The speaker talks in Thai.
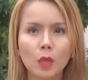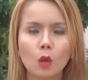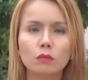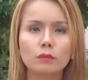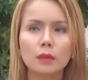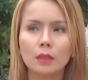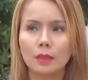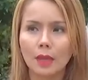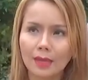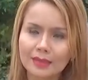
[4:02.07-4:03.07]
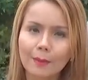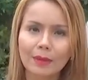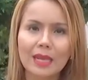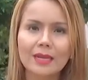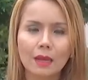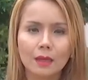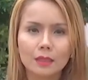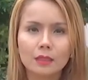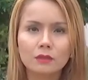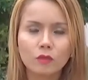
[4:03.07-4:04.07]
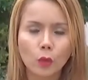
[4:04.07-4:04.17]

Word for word: ของต่างประเทศเนี่ย คือโฟ